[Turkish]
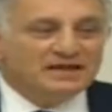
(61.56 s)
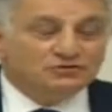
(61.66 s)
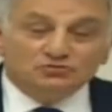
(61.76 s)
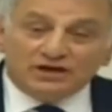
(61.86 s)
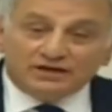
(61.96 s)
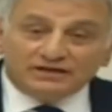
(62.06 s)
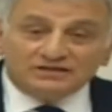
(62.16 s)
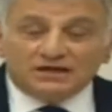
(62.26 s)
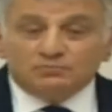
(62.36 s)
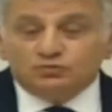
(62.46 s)
Çünkü
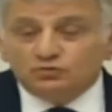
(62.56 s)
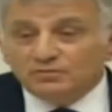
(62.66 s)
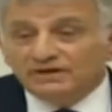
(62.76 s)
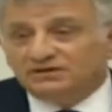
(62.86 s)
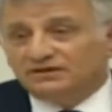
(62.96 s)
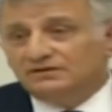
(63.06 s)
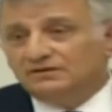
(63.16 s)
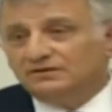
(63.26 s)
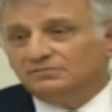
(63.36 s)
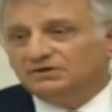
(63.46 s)
arkadaşlar bu metin
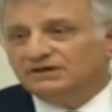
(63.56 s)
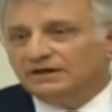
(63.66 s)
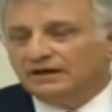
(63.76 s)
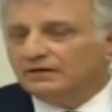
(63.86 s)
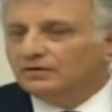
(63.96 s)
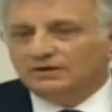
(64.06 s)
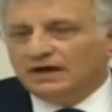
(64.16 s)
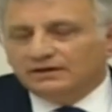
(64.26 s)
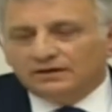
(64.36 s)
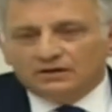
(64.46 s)
bir kere
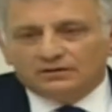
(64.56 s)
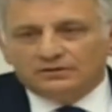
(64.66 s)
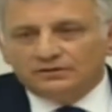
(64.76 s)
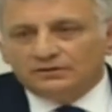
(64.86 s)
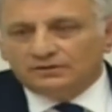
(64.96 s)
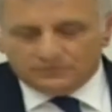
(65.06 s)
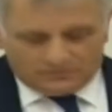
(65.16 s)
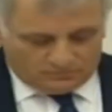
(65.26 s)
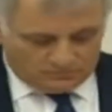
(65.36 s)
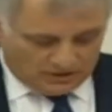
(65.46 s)
yani e,
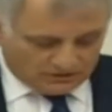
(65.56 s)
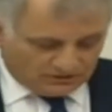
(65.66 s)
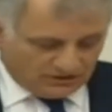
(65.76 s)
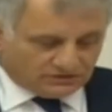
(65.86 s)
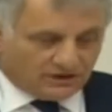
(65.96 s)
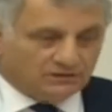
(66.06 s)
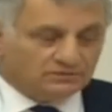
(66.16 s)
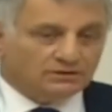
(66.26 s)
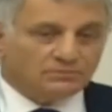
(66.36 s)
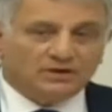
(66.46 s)
arkadaşlar
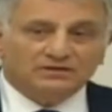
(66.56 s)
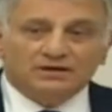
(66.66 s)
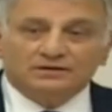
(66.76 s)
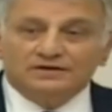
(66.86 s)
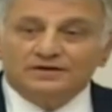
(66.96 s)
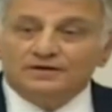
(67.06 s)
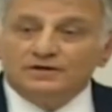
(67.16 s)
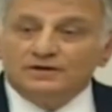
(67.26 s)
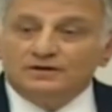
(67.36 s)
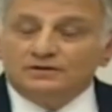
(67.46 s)
yapanlar
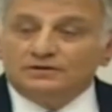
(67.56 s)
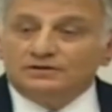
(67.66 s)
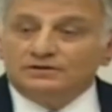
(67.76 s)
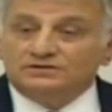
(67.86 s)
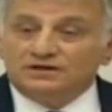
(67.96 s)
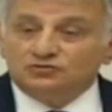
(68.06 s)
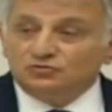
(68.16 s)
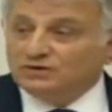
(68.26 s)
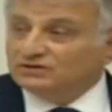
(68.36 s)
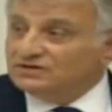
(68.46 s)
e, Sayın
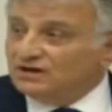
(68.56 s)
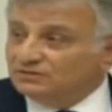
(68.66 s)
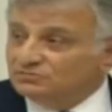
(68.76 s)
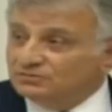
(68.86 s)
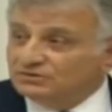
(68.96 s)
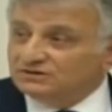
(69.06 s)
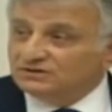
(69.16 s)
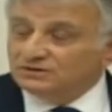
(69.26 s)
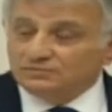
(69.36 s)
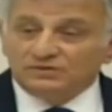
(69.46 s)
Cumhurbaşkanı Yardımcımızın
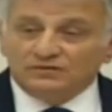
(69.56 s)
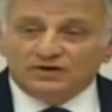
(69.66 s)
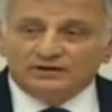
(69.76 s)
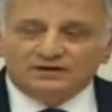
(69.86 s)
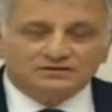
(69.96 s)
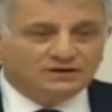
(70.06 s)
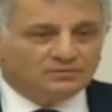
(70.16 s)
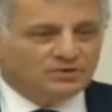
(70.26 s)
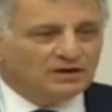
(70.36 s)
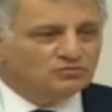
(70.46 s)
da defalarca
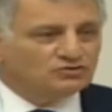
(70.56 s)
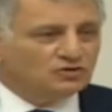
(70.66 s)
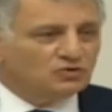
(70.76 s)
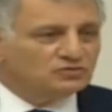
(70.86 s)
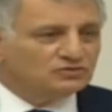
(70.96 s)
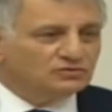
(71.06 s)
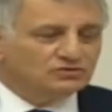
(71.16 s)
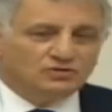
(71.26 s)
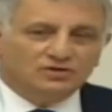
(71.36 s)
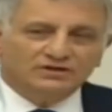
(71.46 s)
Plan Bütçe Komisyonu'nda
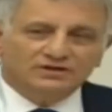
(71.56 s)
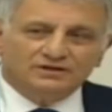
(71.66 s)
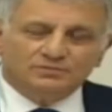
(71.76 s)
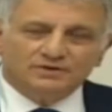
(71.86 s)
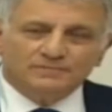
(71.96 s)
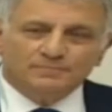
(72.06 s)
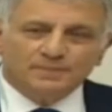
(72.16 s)
söylediği gibi